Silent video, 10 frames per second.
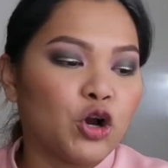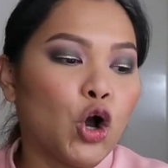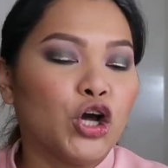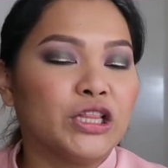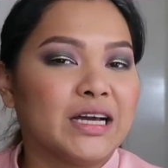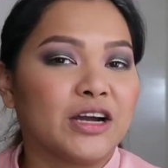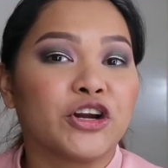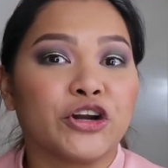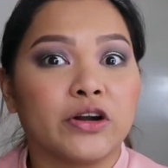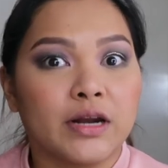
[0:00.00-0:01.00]
they're on a
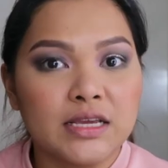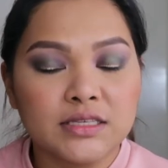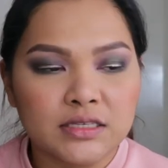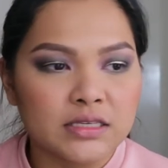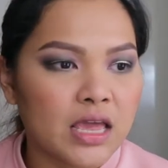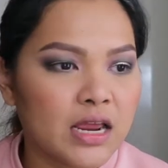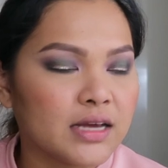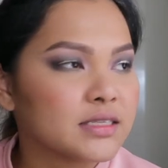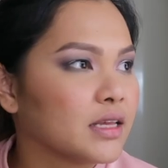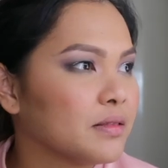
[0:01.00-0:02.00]
crazy sale.
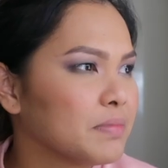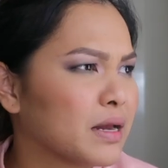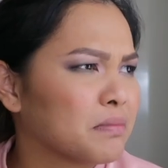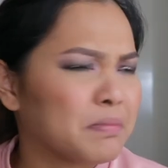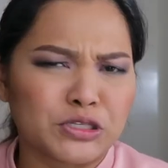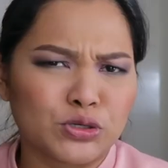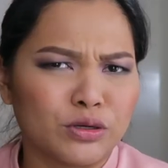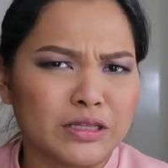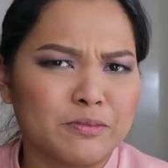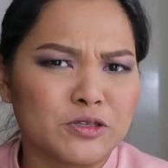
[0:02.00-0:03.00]
As in, parang
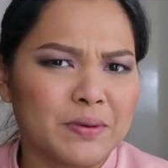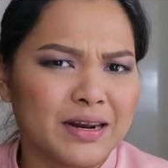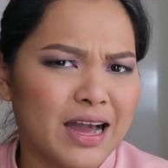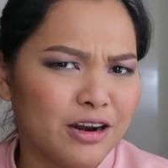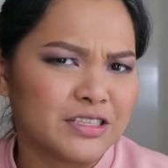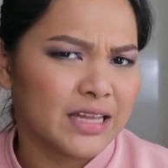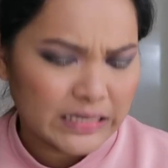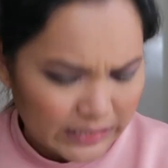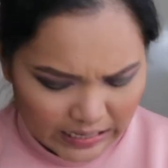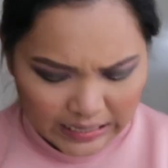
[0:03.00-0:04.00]
Pasko, tapos parang halos
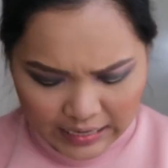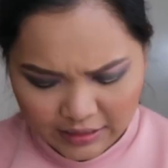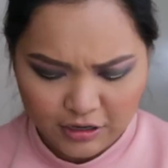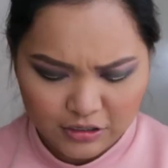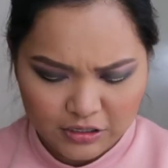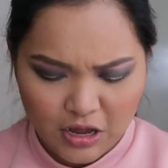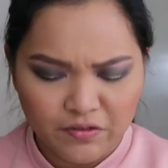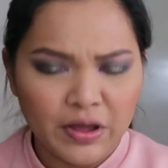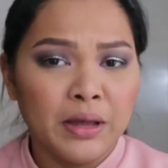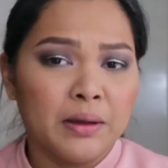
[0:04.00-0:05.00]
naka-sale lahat ng
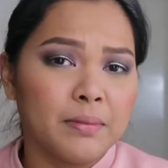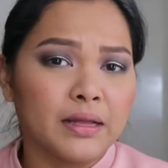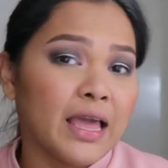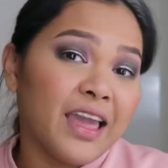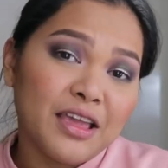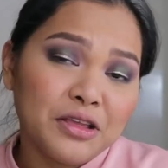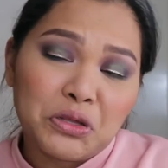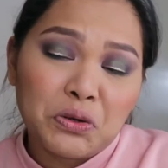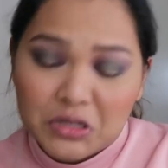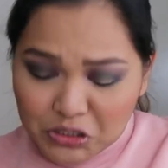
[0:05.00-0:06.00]
stuff. But hey, you
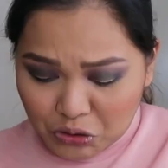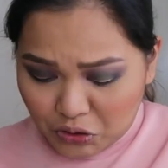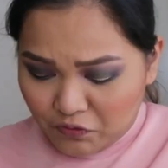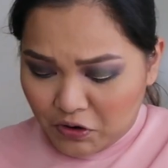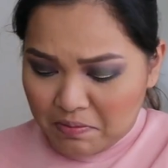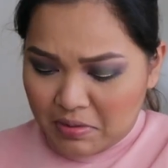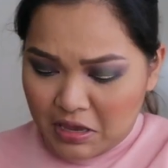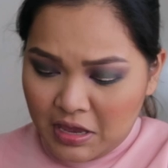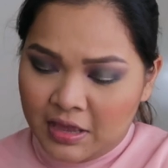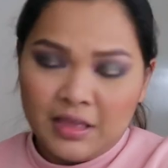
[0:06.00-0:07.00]
know, it's good for
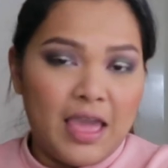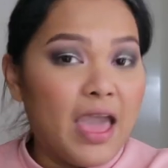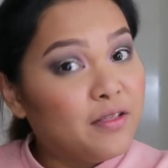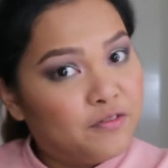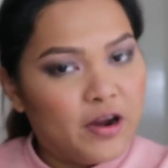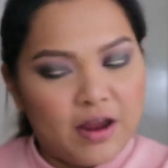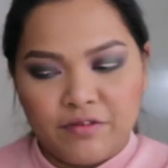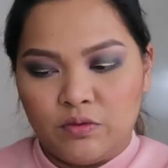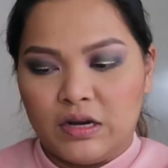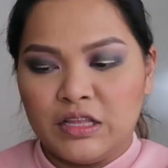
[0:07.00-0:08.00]
me and for
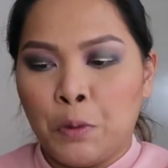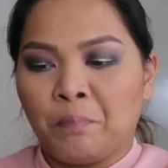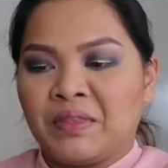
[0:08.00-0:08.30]
everyone.